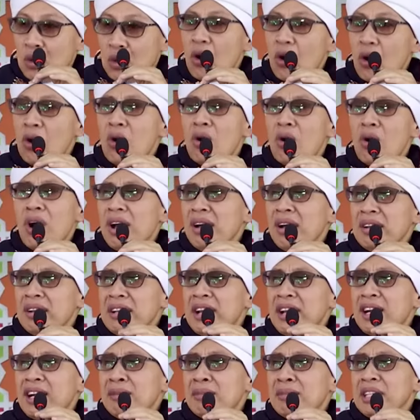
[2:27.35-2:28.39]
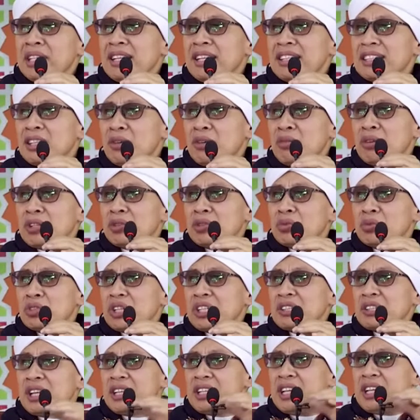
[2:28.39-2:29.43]
Oh, yang namanya harta waris itu
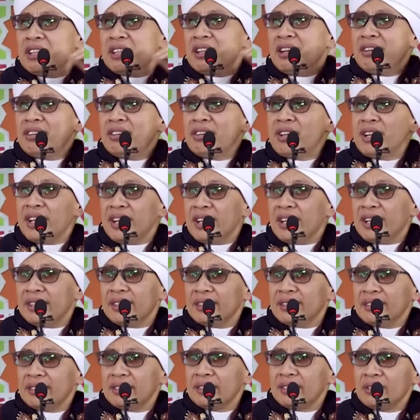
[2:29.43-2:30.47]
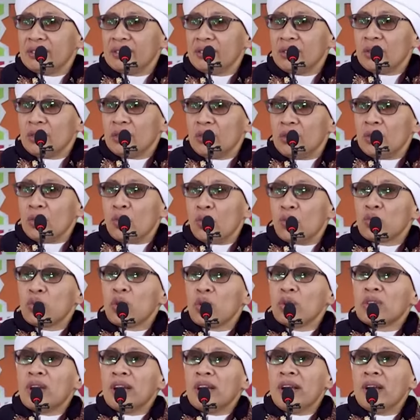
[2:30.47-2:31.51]
setannya yang gede.
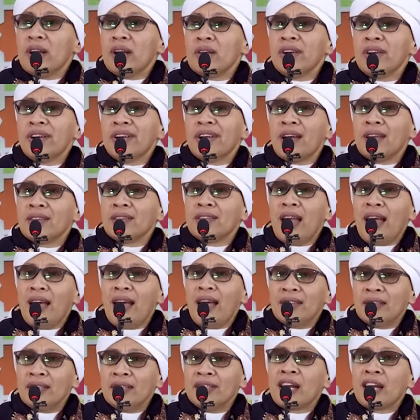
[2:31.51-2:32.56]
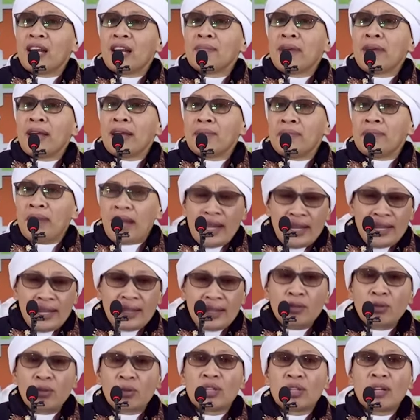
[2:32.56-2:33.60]
Setan yang gede hati-hati, jangan
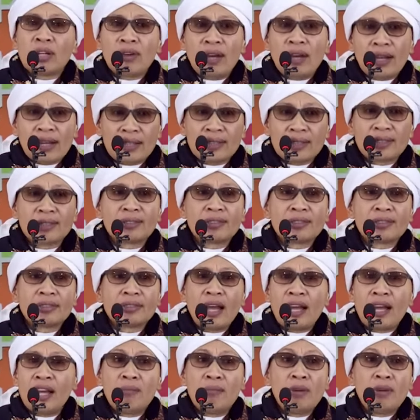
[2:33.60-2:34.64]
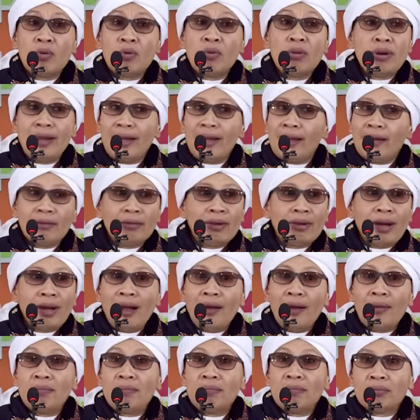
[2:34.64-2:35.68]
main-main urusan waris. Anda menunda,
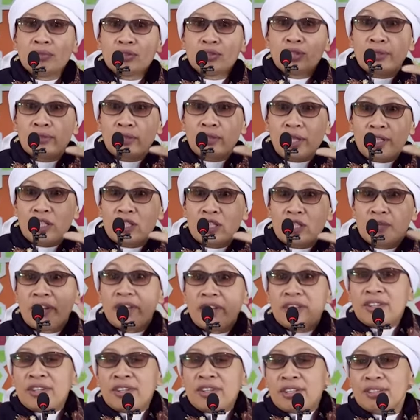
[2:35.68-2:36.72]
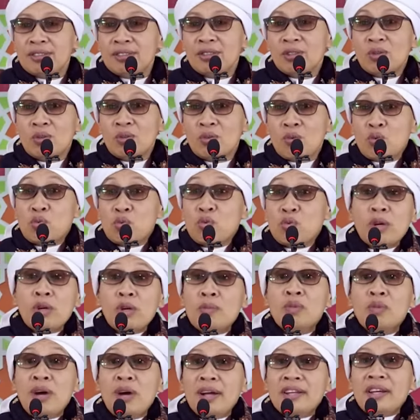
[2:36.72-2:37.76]
wah setannya semakin gede.
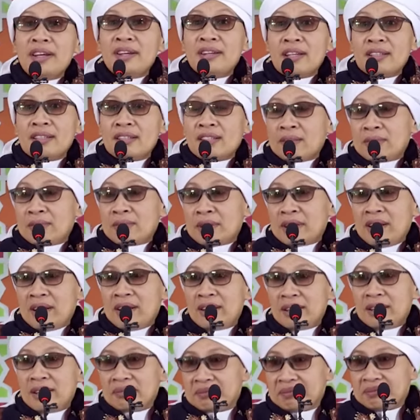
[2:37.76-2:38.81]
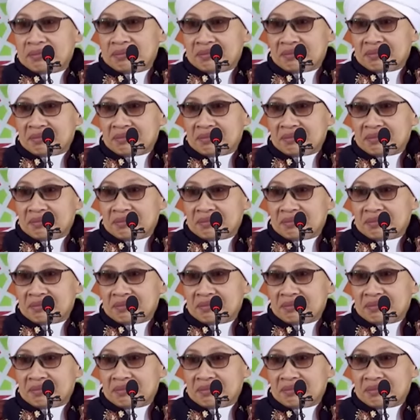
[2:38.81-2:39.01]
Semakin banyak yang datang kepada Anda.